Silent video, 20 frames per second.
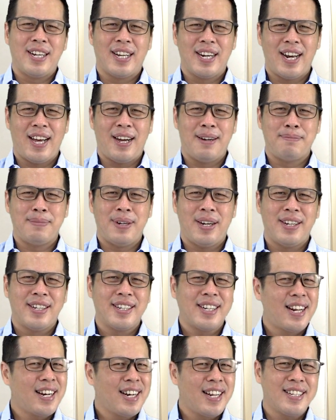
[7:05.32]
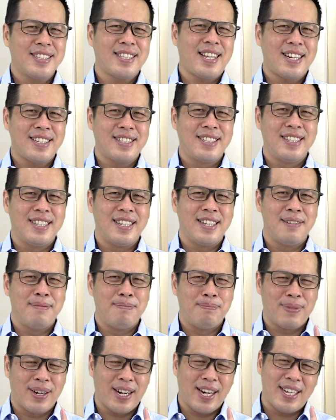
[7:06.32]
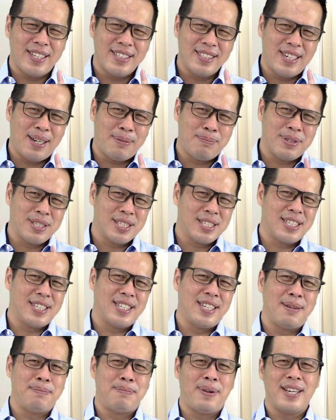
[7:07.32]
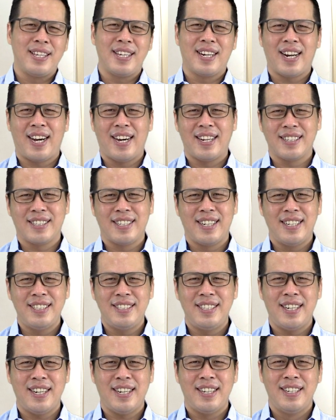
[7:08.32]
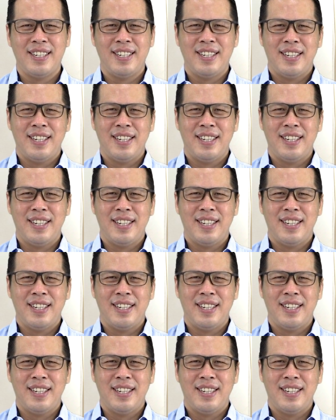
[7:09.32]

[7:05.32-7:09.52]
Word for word: yang lama karena tadi mereka tidak bersedia bayar harganya.